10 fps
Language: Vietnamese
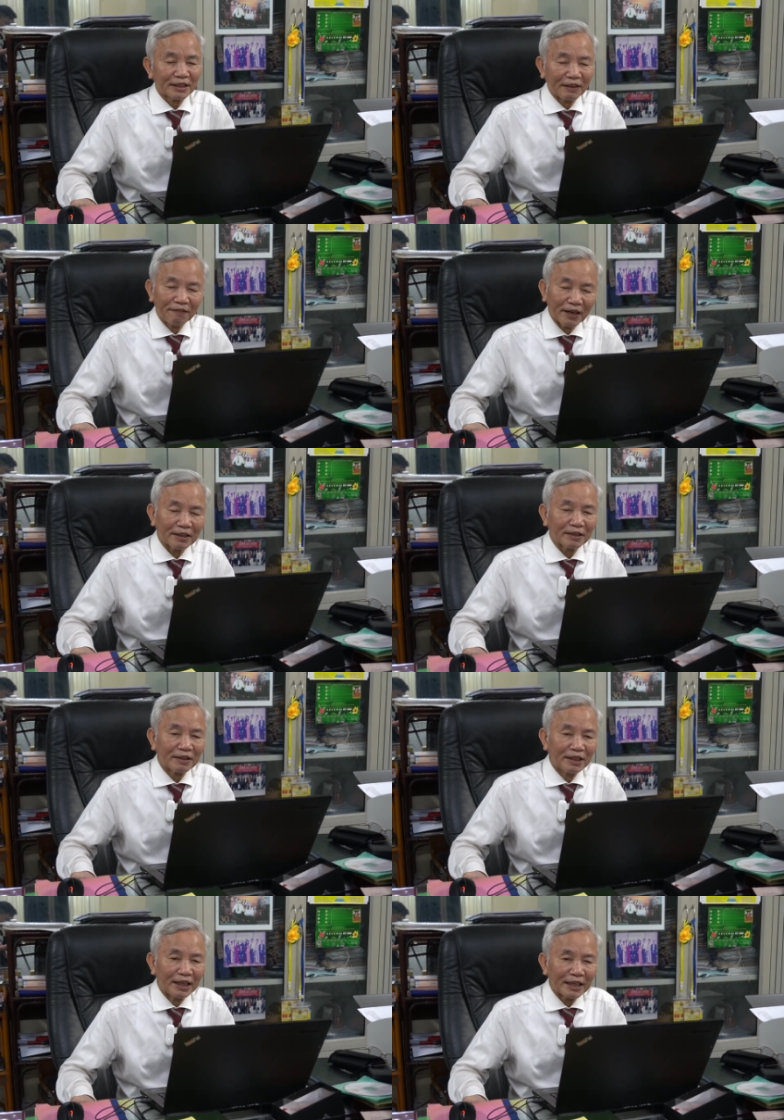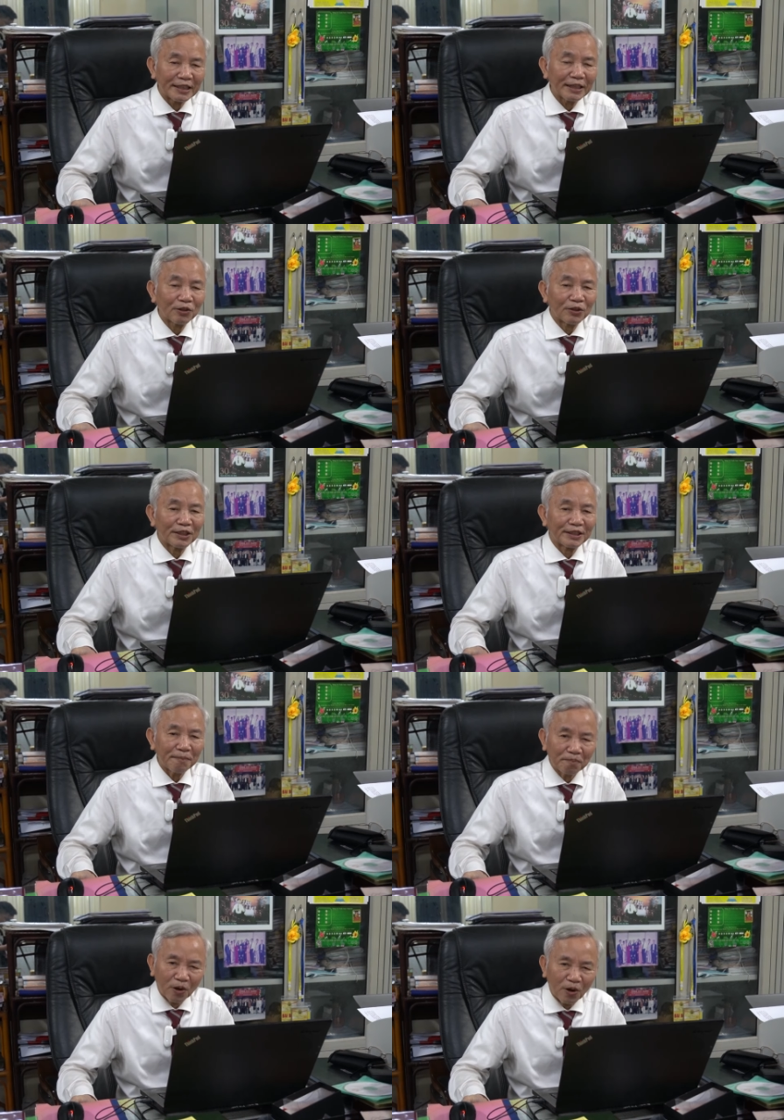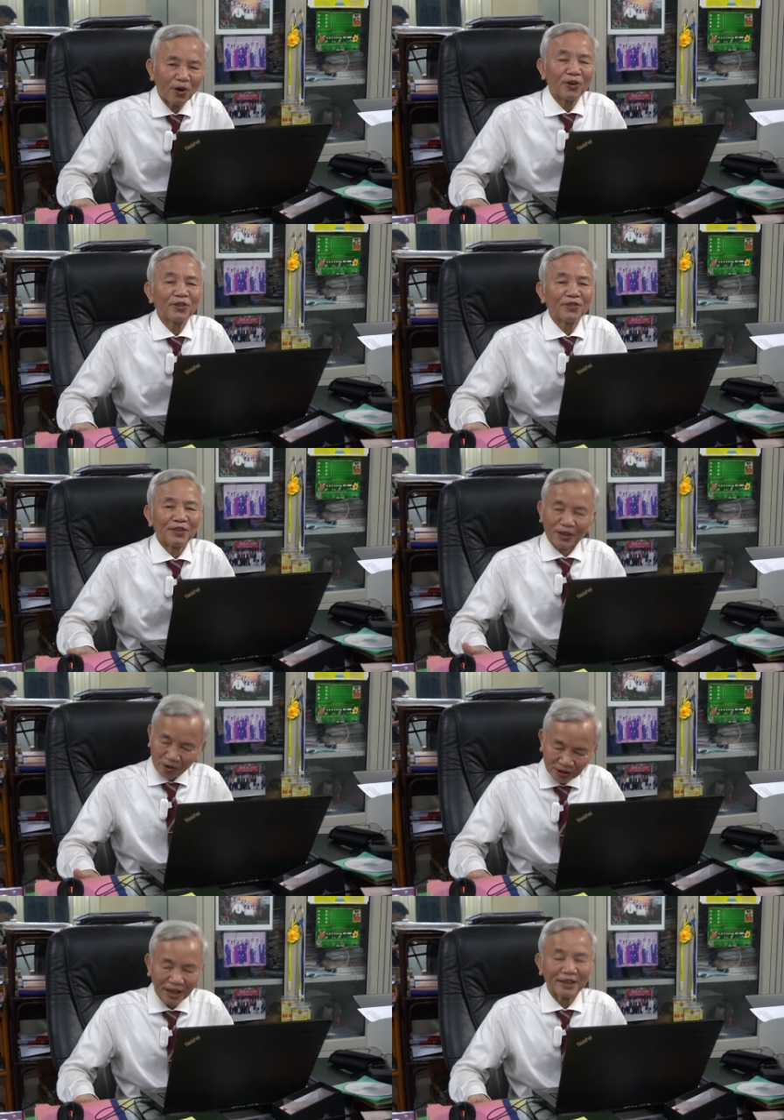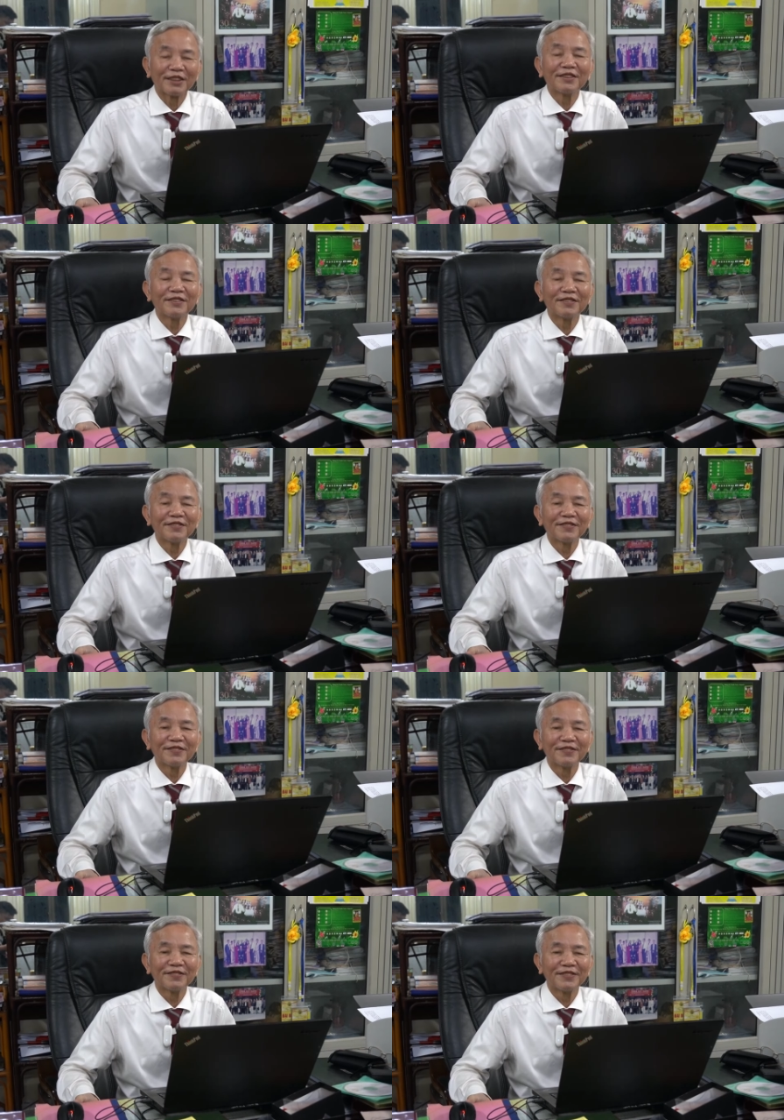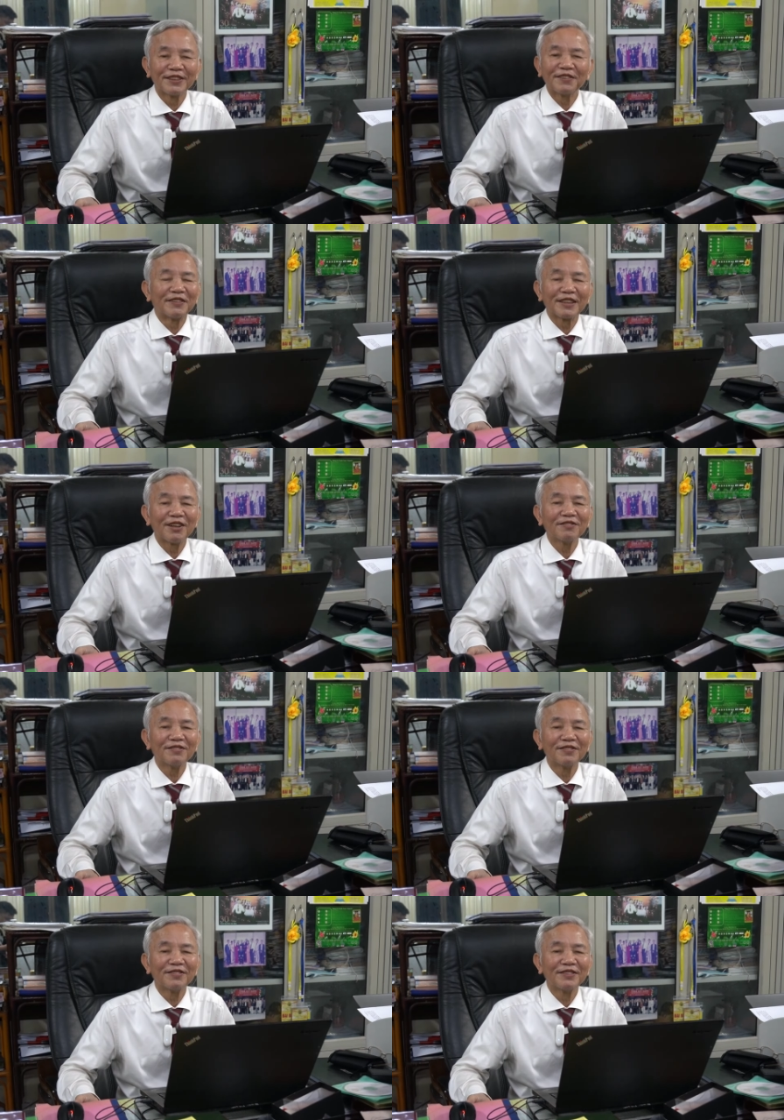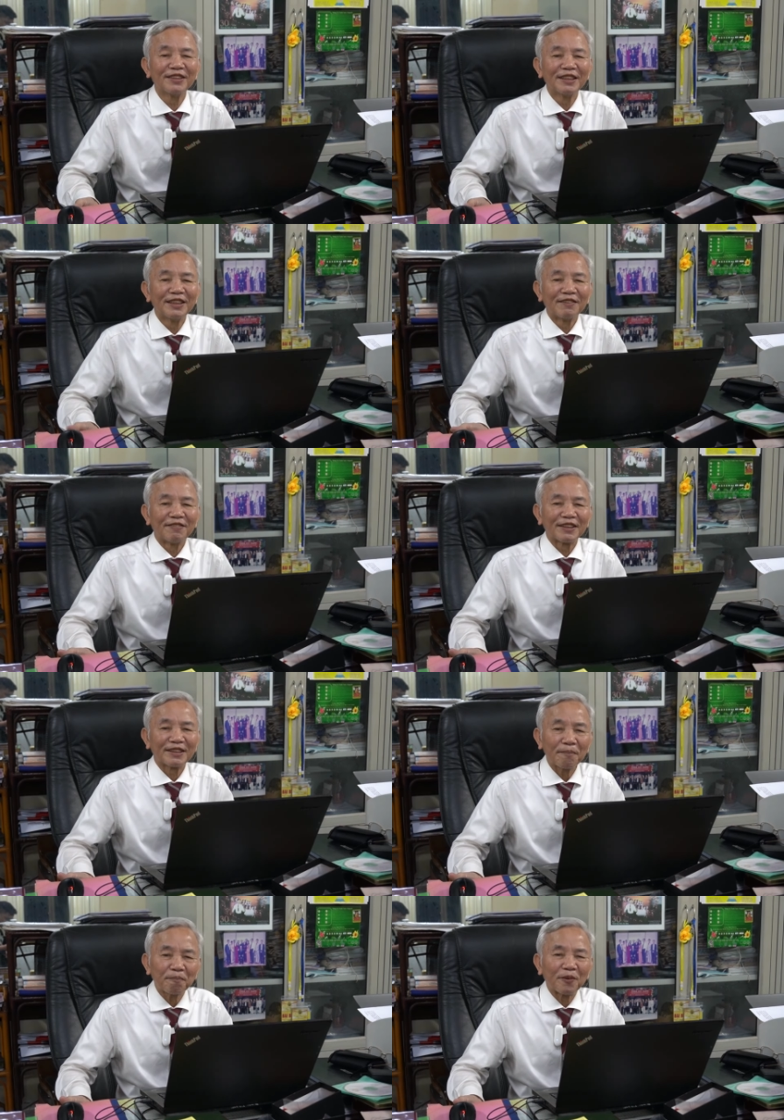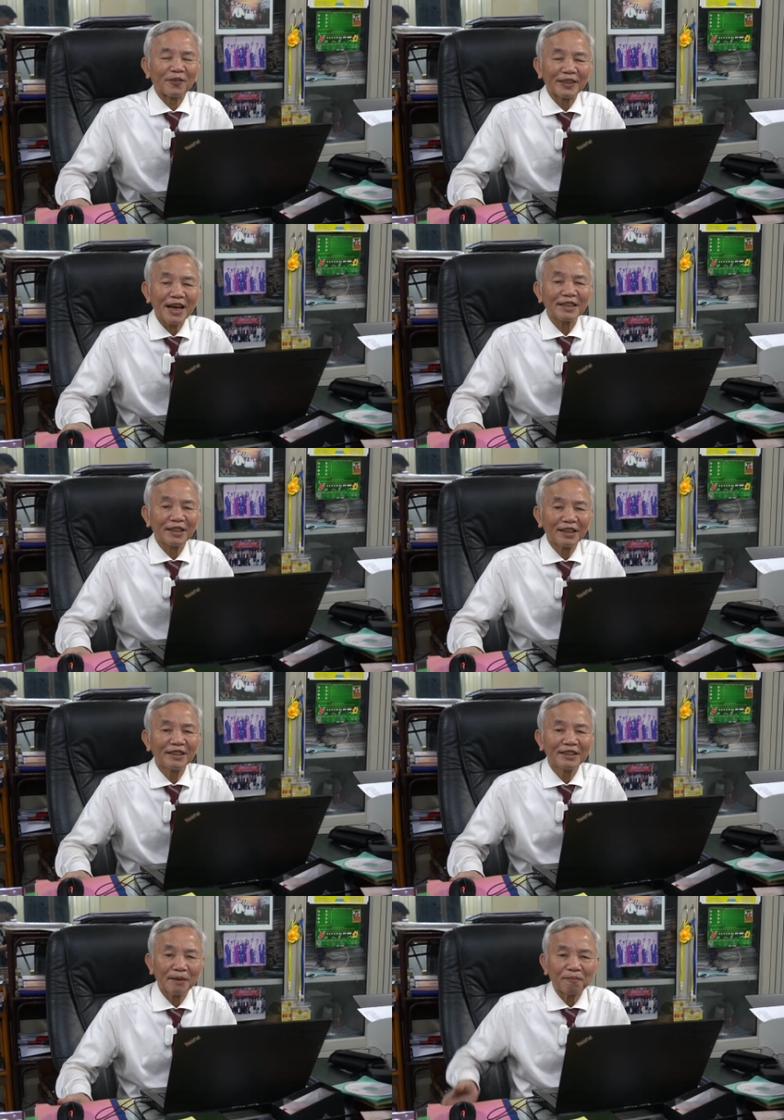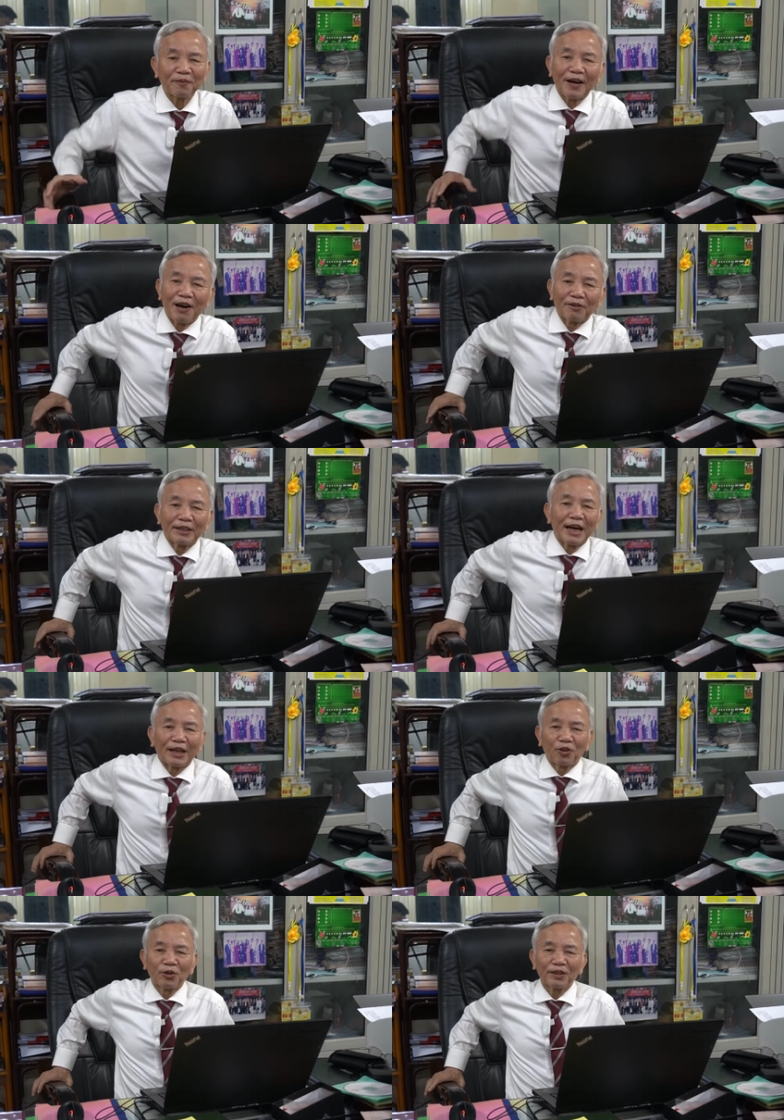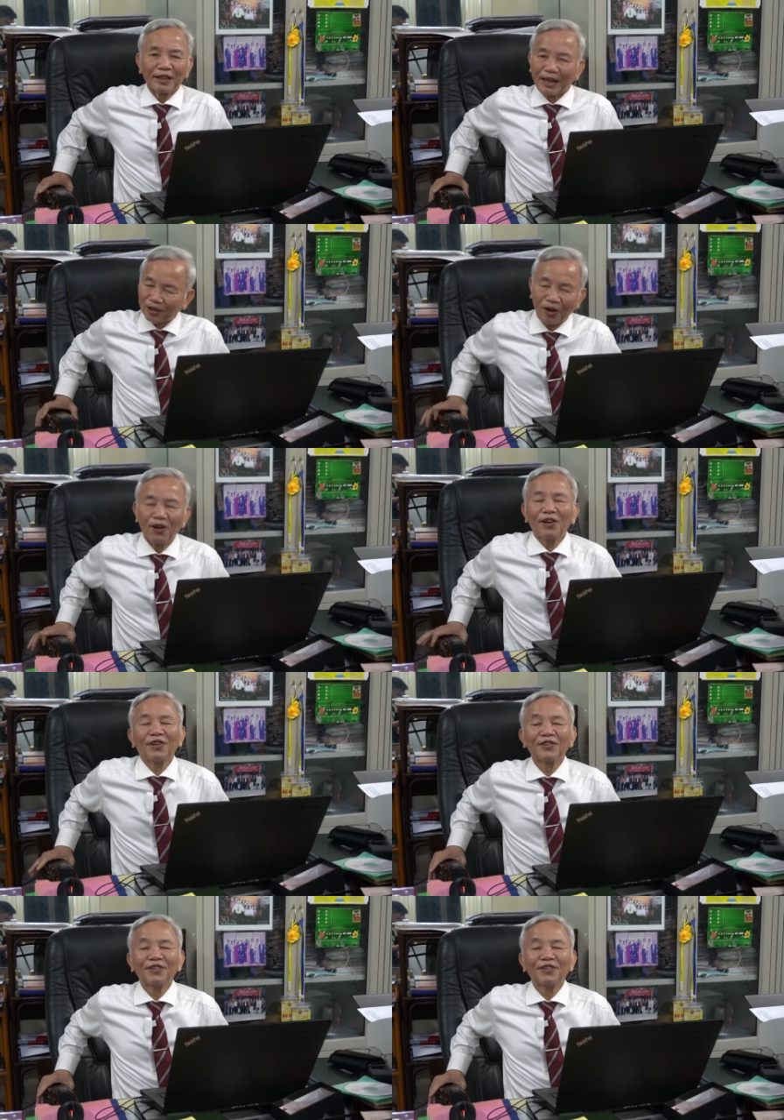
cái việc người đã chết rồi chấp mộ là có thật chứ không phải không và chấp vào xác thân chấp vào cái hài cốt là có